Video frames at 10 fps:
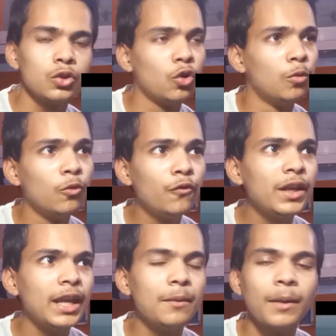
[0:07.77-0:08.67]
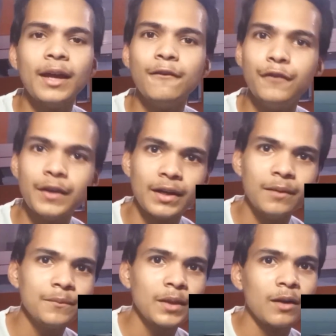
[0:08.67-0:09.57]
तो मूवी नेम है
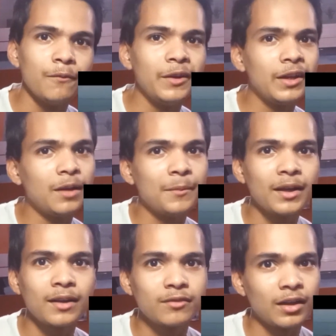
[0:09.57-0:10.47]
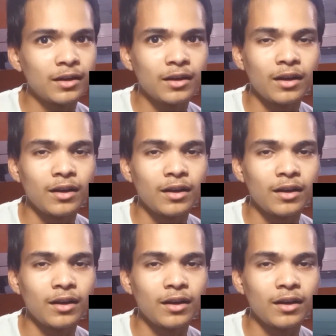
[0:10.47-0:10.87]
विक्रम विक्रम है सर